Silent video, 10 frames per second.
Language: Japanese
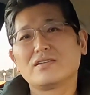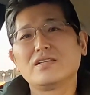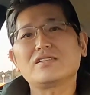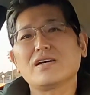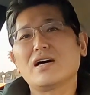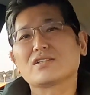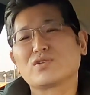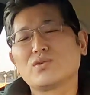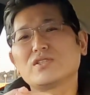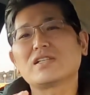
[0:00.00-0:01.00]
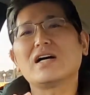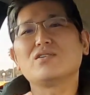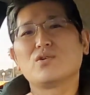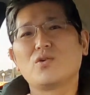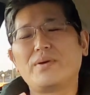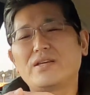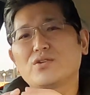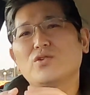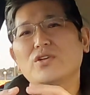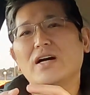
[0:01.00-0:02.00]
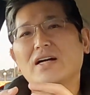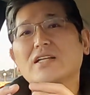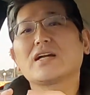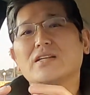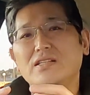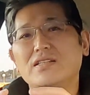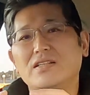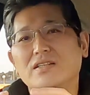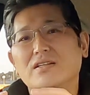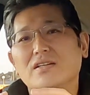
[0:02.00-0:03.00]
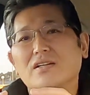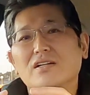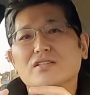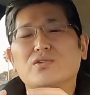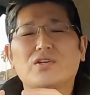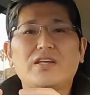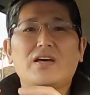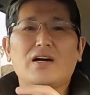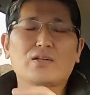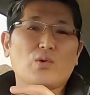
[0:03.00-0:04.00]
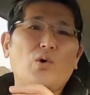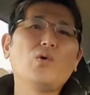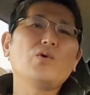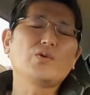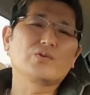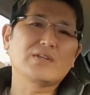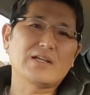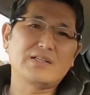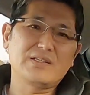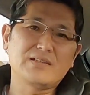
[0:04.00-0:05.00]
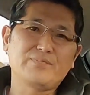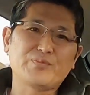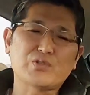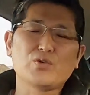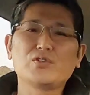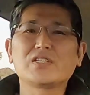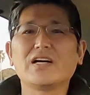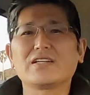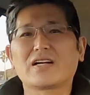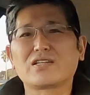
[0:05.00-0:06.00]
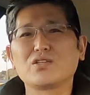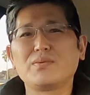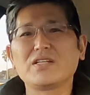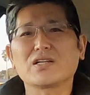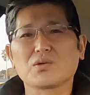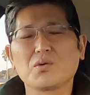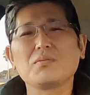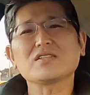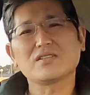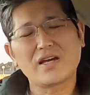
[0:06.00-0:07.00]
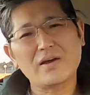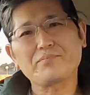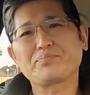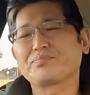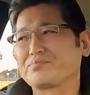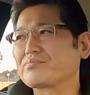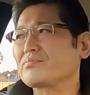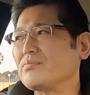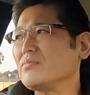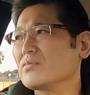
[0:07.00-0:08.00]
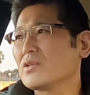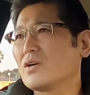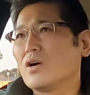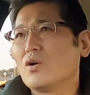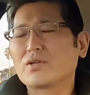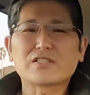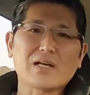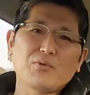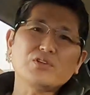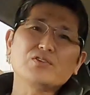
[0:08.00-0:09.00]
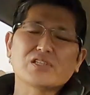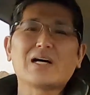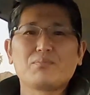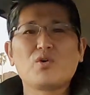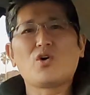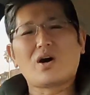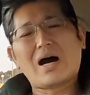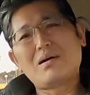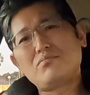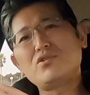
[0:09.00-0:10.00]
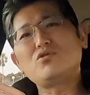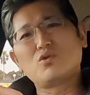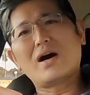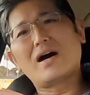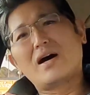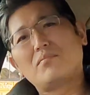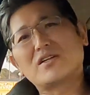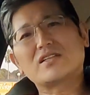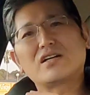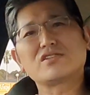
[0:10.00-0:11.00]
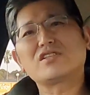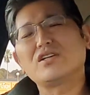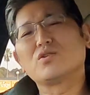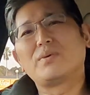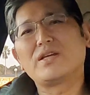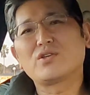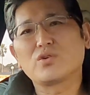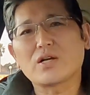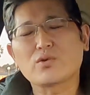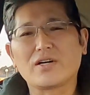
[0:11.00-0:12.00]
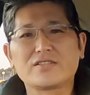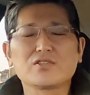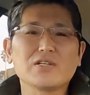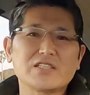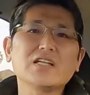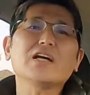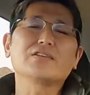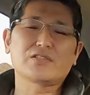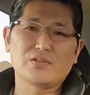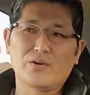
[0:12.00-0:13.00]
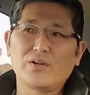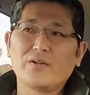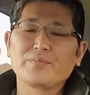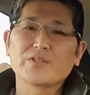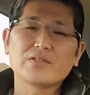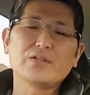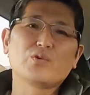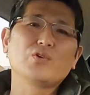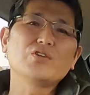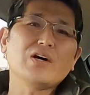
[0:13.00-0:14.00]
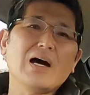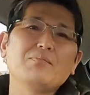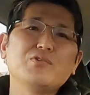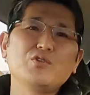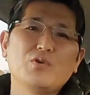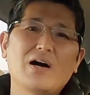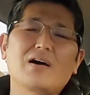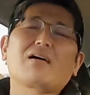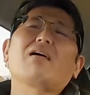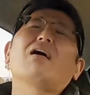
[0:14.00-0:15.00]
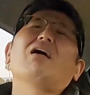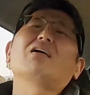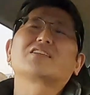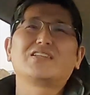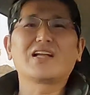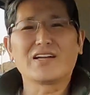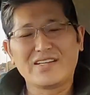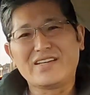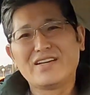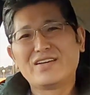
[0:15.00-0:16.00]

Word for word: ですから、その時間を勉強に当てたり、それで、あと本を読んだり、そういう時間に当てるべきだと思いますね。私、サボってる時間も半分は、まあ、資格試験の勉強だとか、実はしてたんですよ。で、残りの半分は、カーッと寝たり、